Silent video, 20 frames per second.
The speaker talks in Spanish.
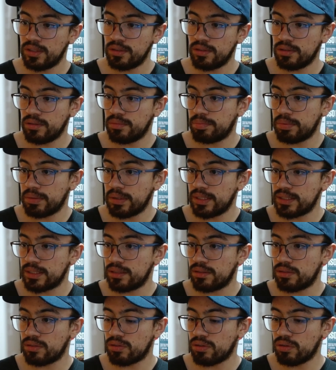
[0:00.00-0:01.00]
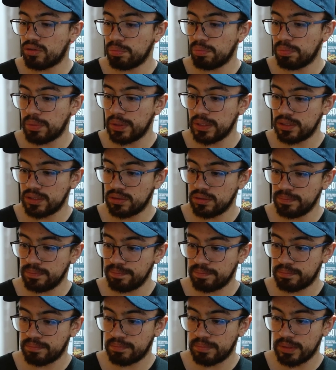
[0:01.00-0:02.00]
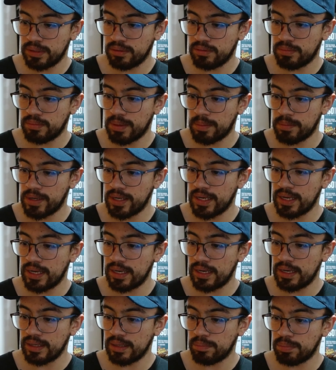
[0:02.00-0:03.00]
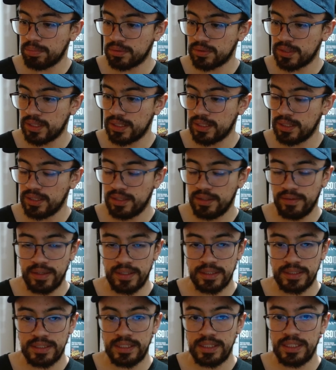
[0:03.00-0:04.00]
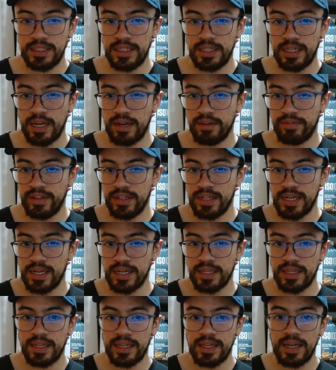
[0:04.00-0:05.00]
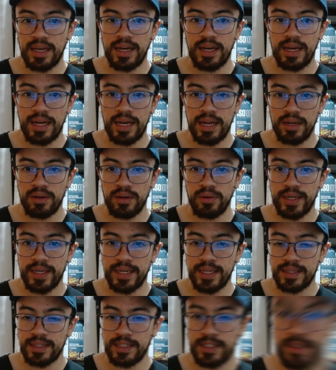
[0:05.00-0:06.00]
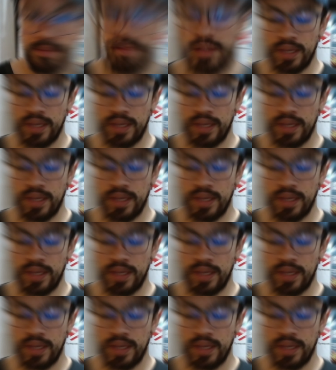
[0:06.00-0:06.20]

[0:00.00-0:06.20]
o puede ser otro compuesto, pero vamos a dejarla reposar y ver si al final queda algo de creatina.